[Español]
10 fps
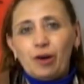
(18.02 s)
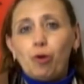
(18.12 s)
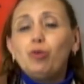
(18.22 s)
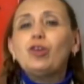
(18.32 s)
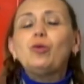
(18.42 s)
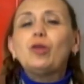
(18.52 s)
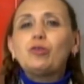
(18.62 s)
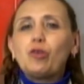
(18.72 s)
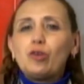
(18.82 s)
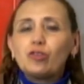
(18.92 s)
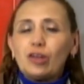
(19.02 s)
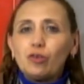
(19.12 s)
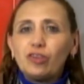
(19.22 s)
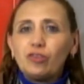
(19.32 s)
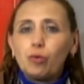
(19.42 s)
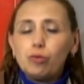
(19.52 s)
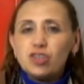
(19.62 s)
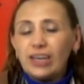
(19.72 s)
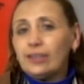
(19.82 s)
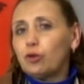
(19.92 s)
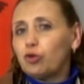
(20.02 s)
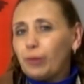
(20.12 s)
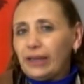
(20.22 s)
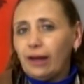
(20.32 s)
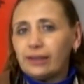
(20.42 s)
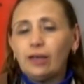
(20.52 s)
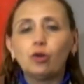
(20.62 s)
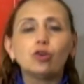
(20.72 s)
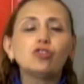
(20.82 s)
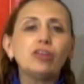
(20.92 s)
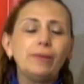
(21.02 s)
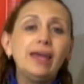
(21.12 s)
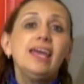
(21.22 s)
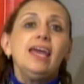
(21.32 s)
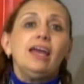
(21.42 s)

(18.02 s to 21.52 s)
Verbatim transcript: Un saludo a todos los que nos escuchan y nos ven aquí en Cronos TV